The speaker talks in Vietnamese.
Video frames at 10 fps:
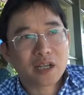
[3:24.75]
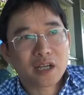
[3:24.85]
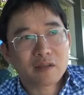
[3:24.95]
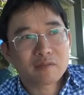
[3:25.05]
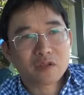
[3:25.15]

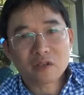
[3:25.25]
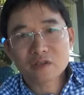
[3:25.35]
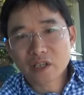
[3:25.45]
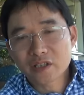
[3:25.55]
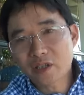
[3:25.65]
Nam có
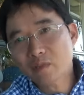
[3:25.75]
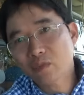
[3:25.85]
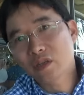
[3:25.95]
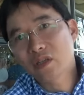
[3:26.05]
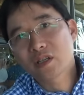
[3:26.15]
tranh chấp
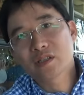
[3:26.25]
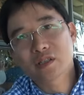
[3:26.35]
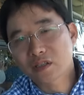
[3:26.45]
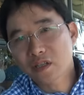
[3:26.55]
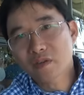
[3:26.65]
quyền lợi
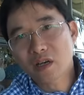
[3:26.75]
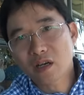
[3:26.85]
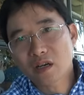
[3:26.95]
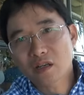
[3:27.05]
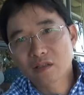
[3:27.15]
trực tiếp với
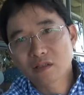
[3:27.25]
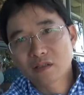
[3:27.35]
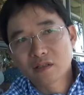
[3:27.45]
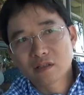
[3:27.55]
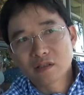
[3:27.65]
họ.
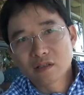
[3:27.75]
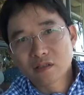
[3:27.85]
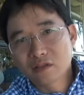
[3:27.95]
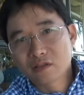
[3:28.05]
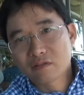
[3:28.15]

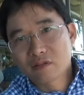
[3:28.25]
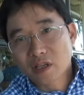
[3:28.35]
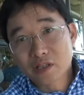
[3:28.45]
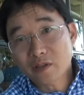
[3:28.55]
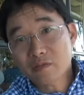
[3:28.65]

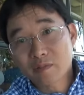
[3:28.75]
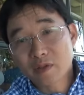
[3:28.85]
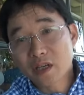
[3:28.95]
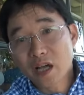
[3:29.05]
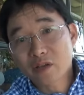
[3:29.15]
Tranh chấp về
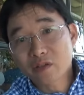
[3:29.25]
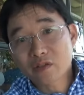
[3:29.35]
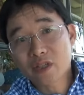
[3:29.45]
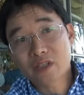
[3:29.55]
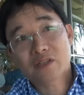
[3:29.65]
biển đảo cho
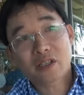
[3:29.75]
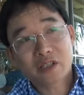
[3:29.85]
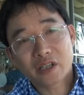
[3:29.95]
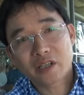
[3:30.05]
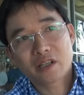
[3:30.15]
nên tất
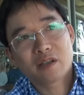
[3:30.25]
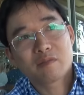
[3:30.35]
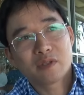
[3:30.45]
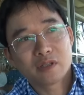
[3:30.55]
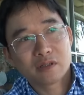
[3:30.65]
nhiên là
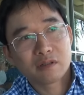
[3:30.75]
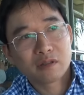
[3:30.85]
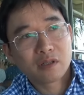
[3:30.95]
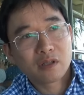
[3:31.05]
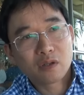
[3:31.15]
mình
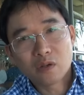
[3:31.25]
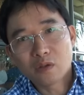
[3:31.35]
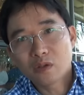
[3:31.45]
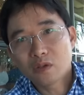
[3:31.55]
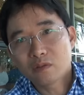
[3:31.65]

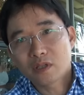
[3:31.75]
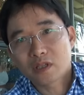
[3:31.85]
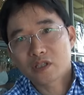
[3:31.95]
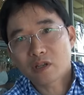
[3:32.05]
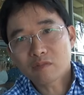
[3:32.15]
luôn luôn là
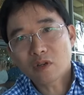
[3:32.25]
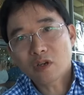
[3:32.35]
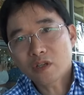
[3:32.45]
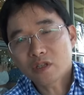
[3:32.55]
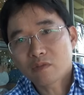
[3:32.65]
chống
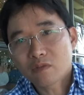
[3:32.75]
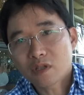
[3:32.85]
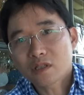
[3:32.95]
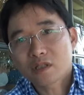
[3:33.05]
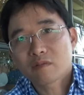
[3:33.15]
đối Trung
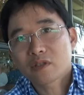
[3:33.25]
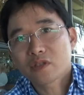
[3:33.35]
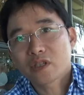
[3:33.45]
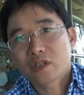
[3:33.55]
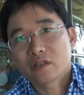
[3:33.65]
Quốc trong cái
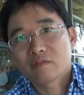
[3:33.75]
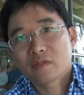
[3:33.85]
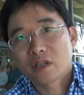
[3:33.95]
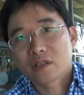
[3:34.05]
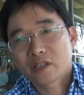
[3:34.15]
chuyện
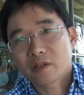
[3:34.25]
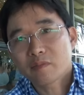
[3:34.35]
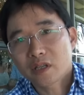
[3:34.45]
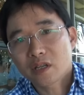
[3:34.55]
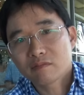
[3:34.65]
mà tranh chấp
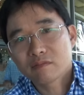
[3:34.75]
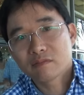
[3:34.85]
Biển Đông